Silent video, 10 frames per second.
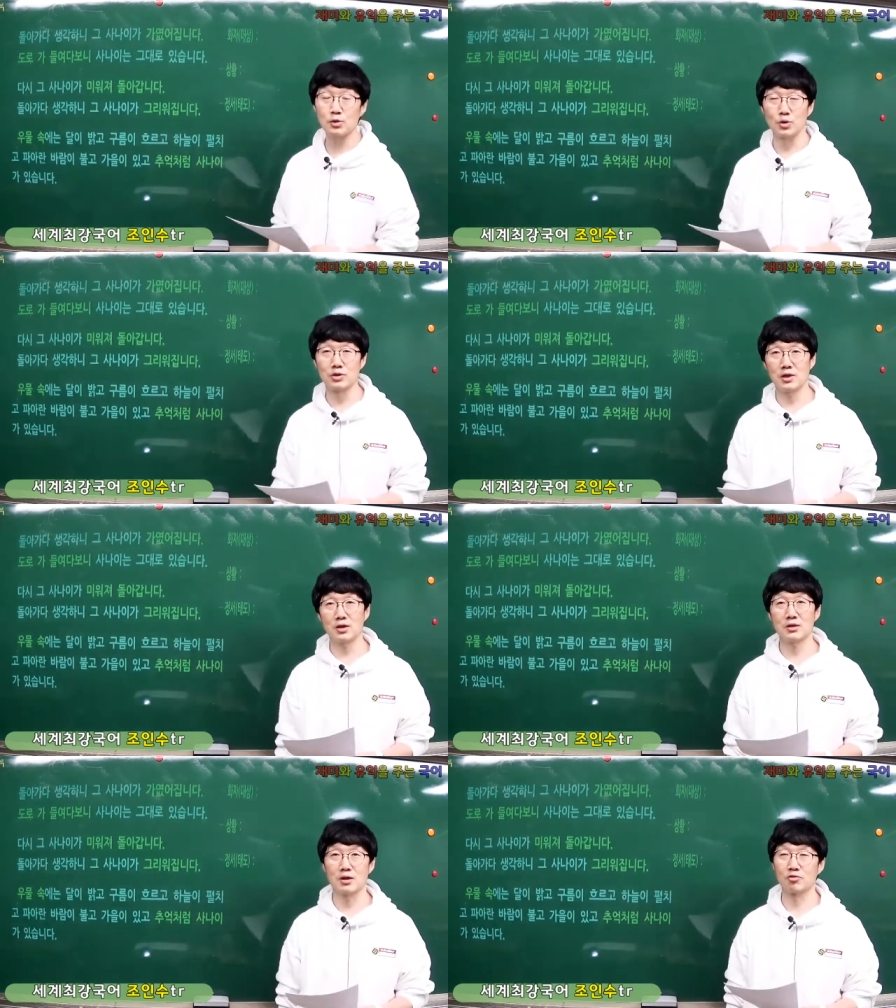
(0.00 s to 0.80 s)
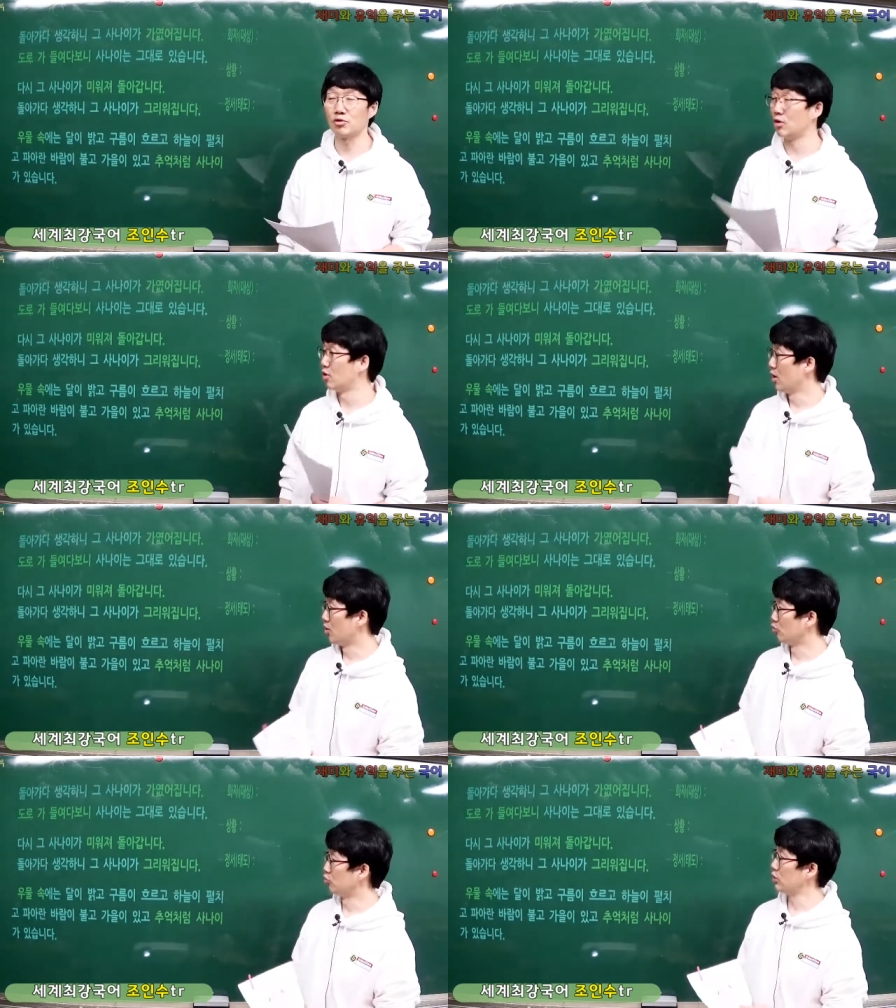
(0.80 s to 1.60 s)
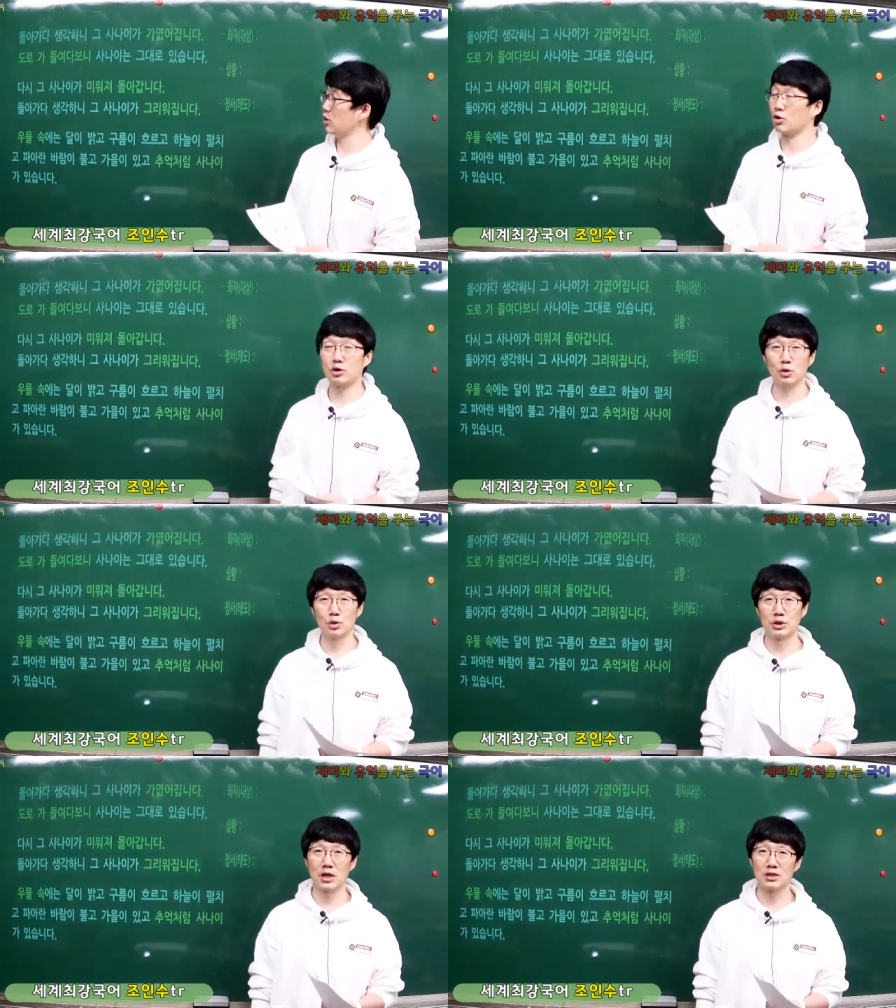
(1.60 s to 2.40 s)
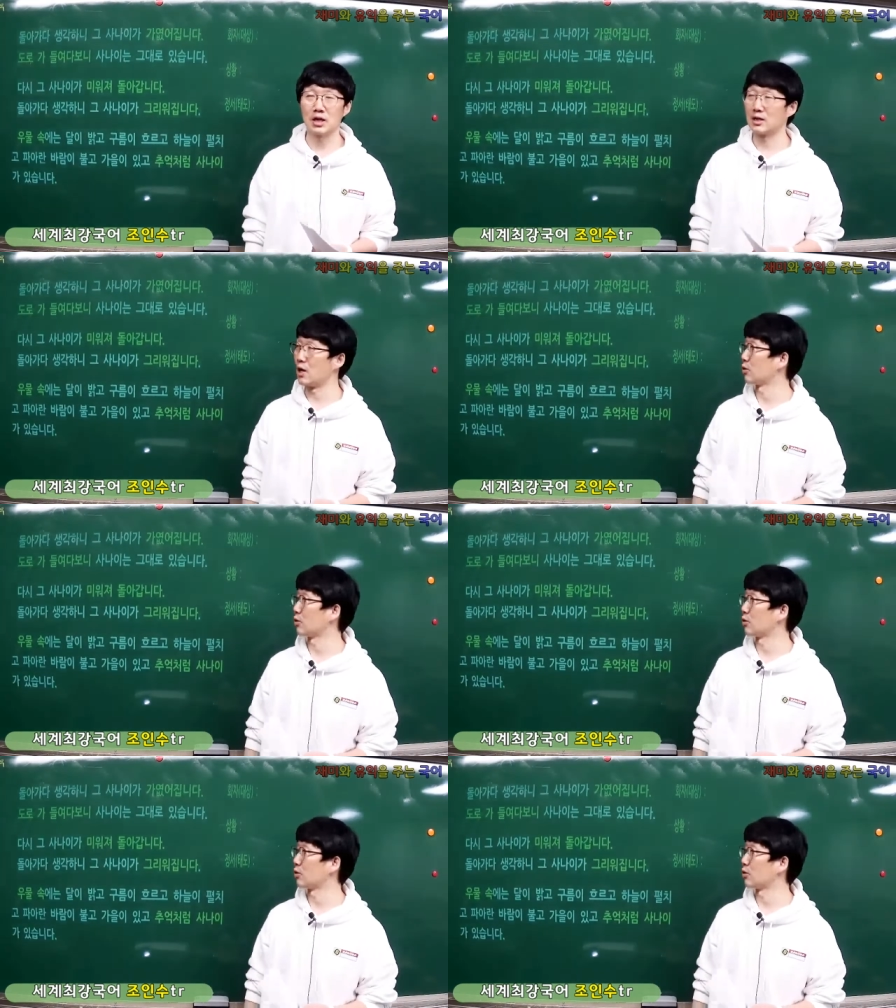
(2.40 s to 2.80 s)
존재하지 않고요. 우리 역시도 존재하지 않아요.